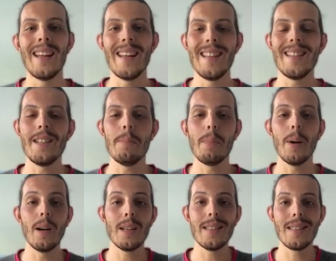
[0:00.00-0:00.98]
Hésite
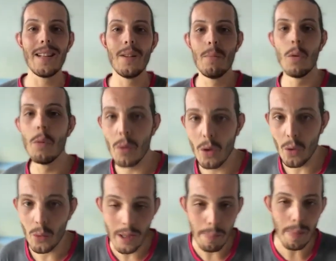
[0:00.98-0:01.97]
pas, c'est le
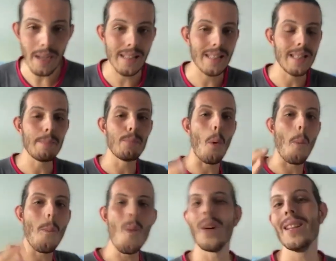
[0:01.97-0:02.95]
moment, on est parti
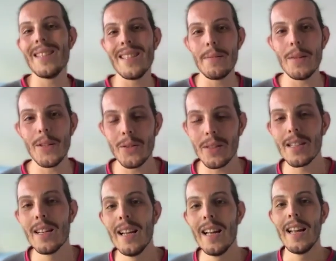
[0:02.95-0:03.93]
pour moins de 10 minutes.